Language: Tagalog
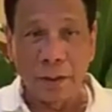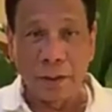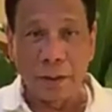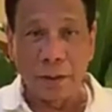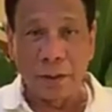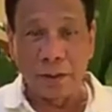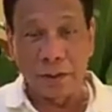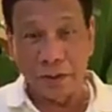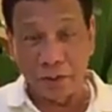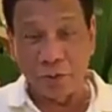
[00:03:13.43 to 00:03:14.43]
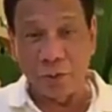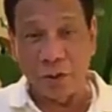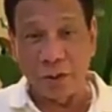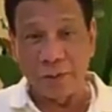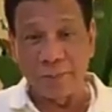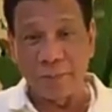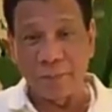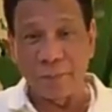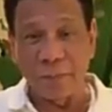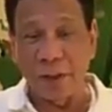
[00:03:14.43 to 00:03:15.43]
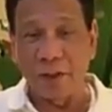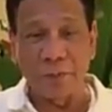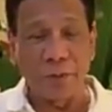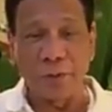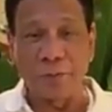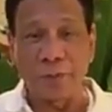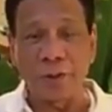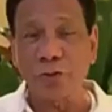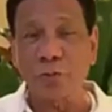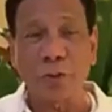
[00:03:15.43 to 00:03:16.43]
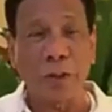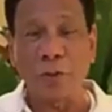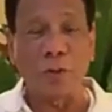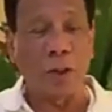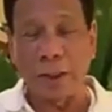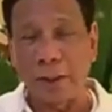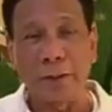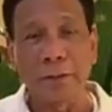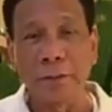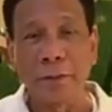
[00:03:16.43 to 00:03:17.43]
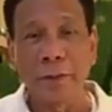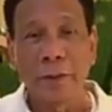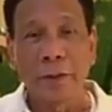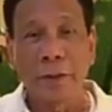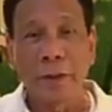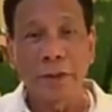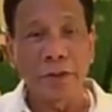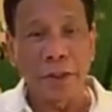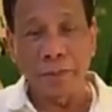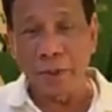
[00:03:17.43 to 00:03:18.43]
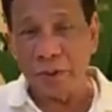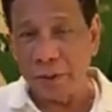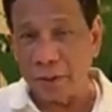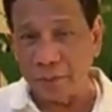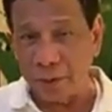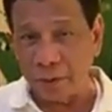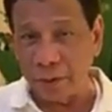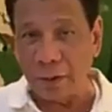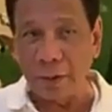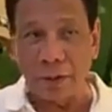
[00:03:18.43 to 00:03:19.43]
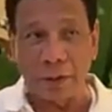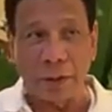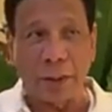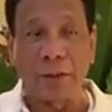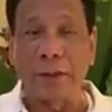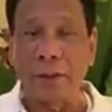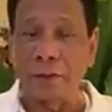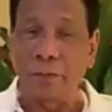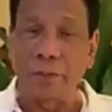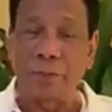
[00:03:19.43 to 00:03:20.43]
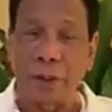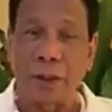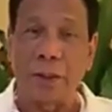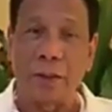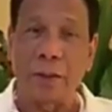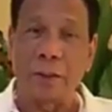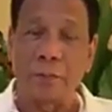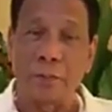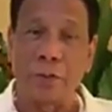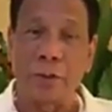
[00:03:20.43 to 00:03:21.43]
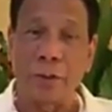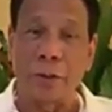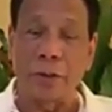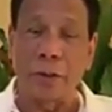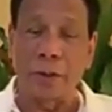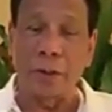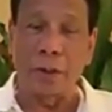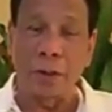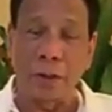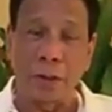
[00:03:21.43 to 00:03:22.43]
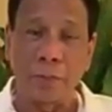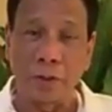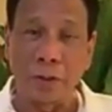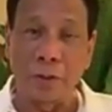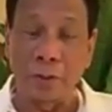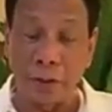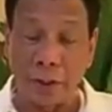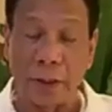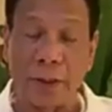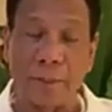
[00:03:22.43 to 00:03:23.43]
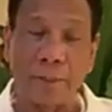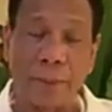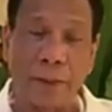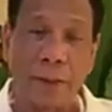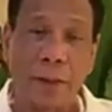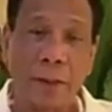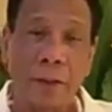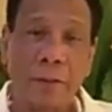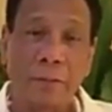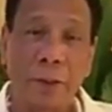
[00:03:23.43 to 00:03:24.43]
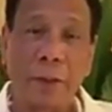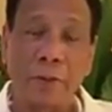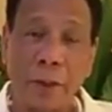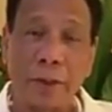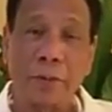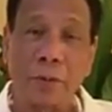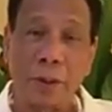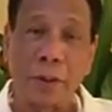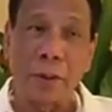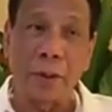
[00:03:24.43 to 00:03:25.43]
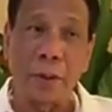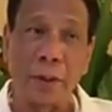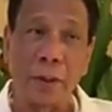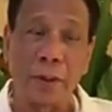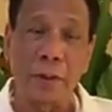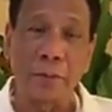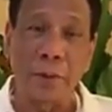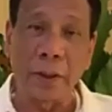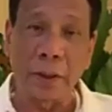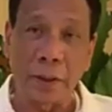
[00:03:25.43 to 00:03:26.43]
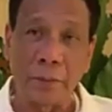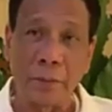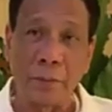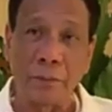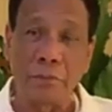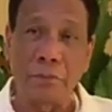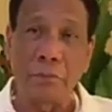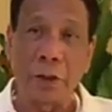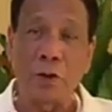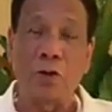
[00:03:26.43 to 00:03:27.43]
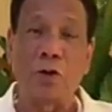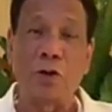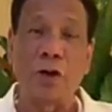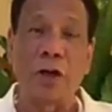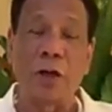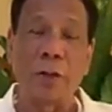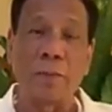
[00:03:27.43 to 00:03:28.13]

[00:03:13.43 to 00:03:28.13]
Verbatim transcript: uh, nasa droga. Mali po yun. Pati sumani ko wala. His name does not appear there, neither yung pangalan ni, ni Leonard Dia. But I would like to tell the mga taga Bacolod na